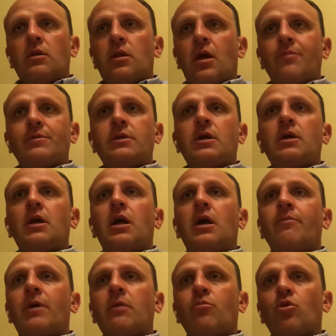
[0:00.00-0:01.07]
Tepsi ile
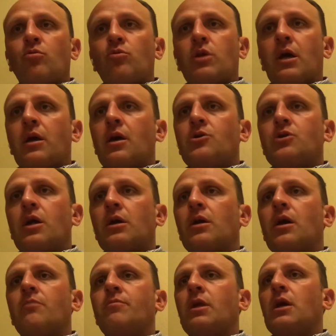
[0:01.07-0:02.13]
yemek bölümünden
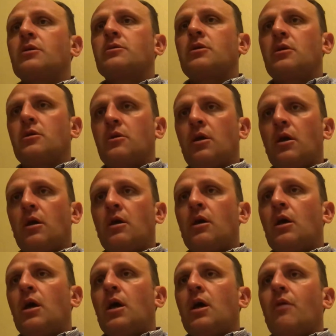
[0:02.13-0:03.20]
geçerken biraz hindi
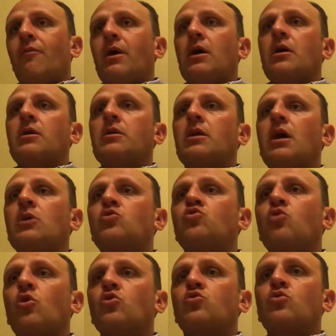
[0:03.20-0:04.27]
ve yanında
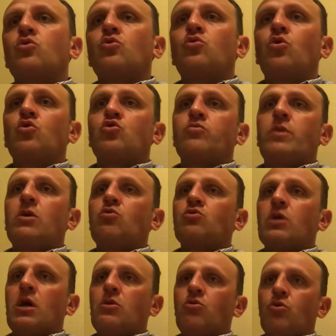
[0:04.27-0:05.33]
sos gözüme
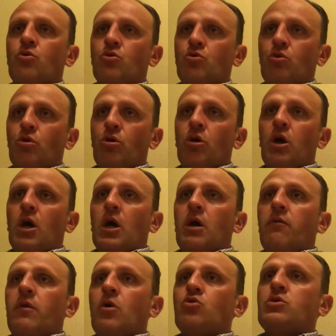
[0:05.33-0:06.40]
güzel göründü
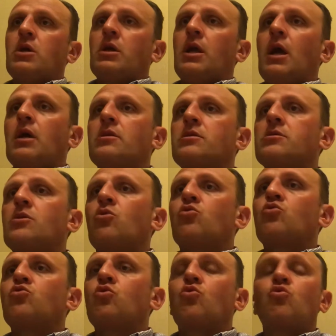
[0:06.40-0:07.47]
ve üzerinde yalnızca
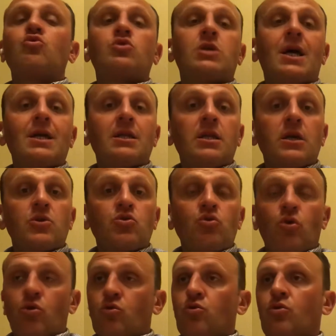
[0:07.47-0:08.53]
39 sent
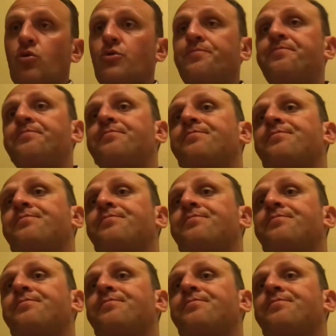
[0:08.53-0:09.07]
yazıyordu.